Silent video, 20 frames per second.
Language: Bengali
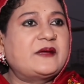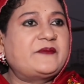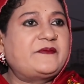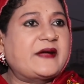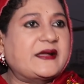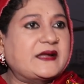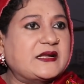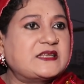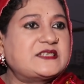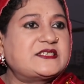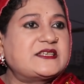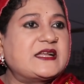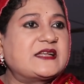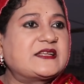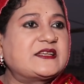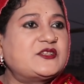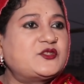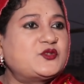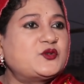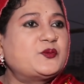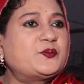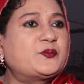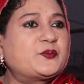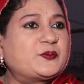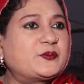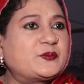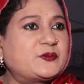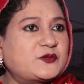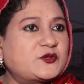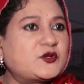ফাইন্যান্সিয়াল কিছু
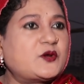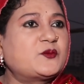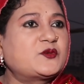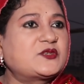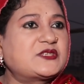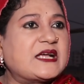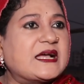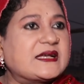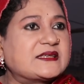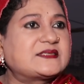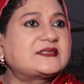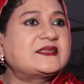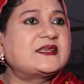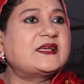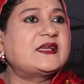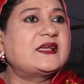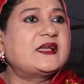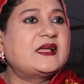সমস্যা আছে